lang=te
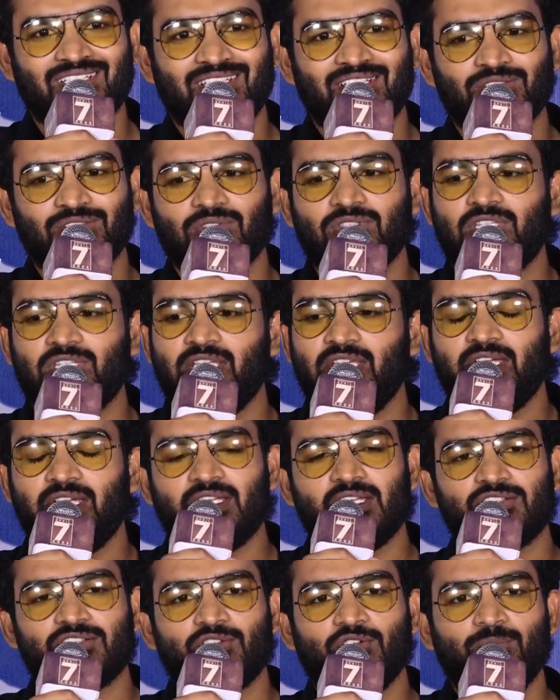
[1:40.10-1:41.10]
సో
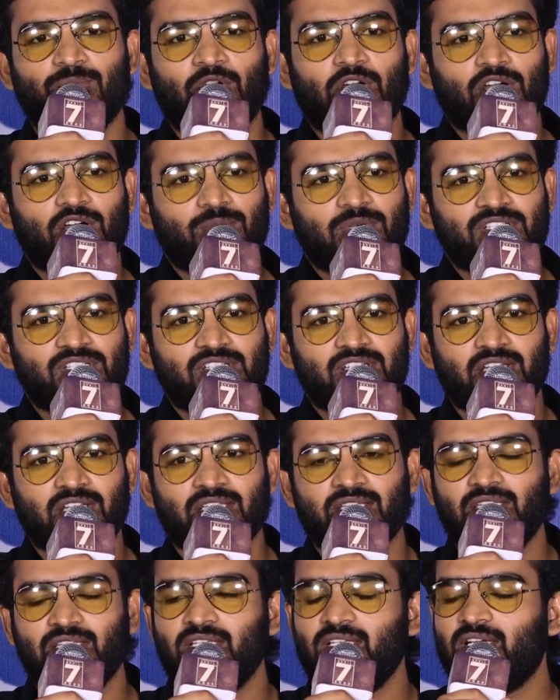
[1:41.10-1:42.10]
థియేటర్స్లో బ్లాక్ బస్టర్
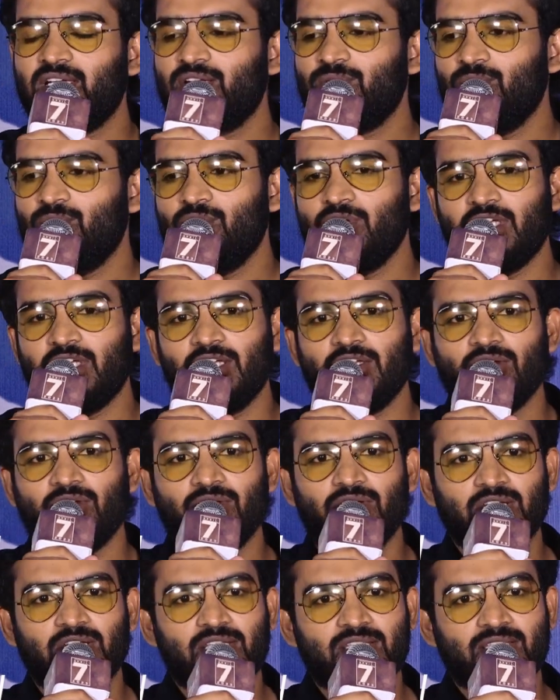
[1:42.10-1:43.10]
అయింది అండ్ ఓటీటీలో
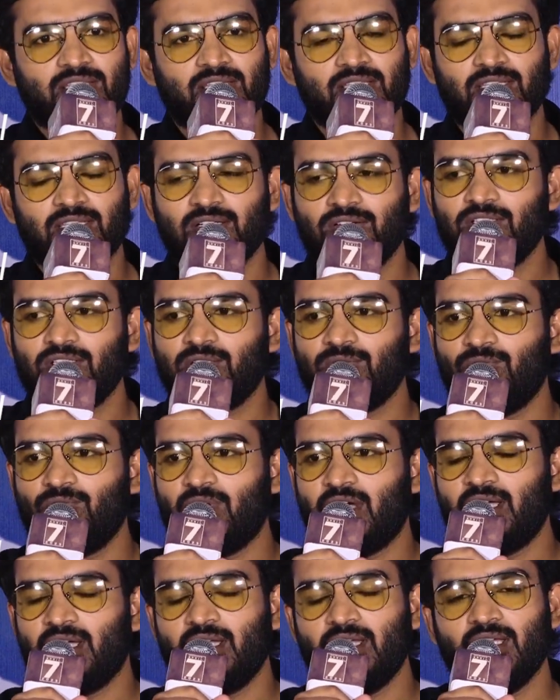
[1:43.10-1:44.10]
రిలీజ్ అయిన తర్వాత
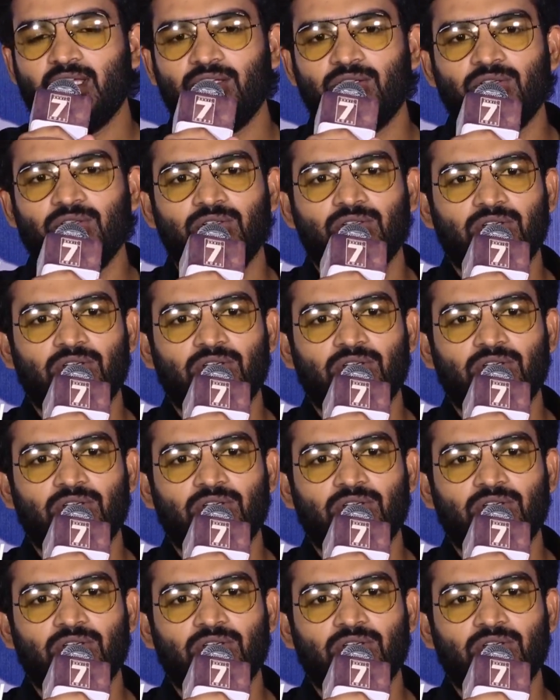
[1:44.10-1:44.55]
వన్ డేలో